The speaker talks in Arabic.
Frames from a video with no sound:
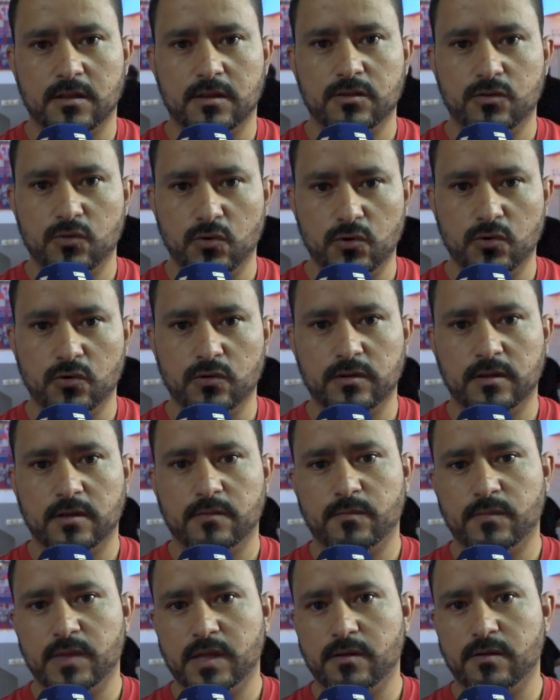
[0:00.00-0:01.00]
الديون
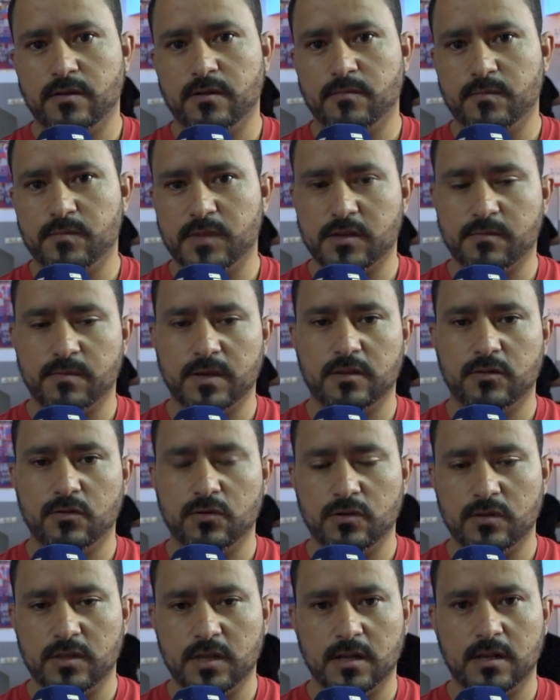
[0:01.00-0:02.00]
بالنسبه
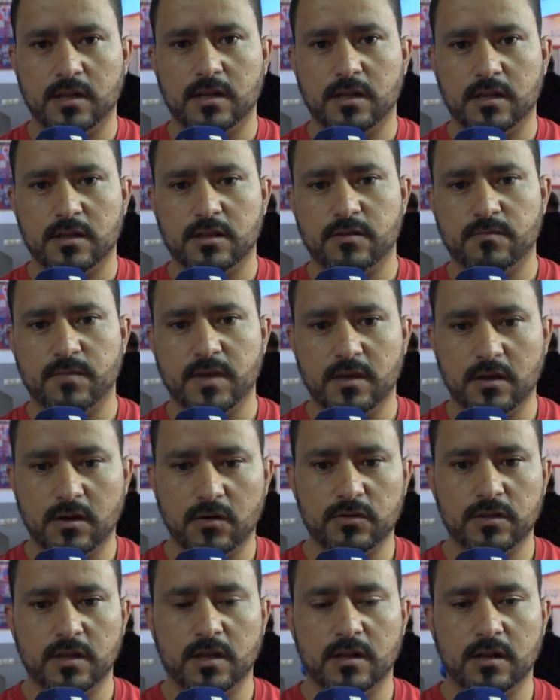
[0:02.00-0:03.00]
للديون ديال
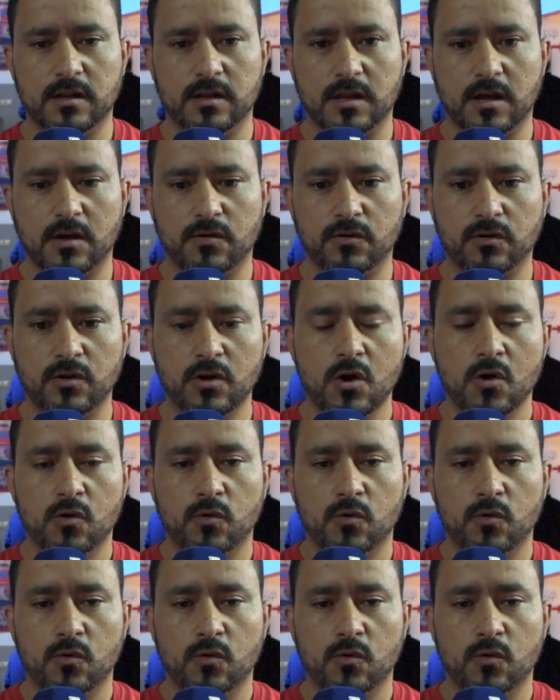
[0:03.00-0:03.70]
الجمعيه وديال الاخر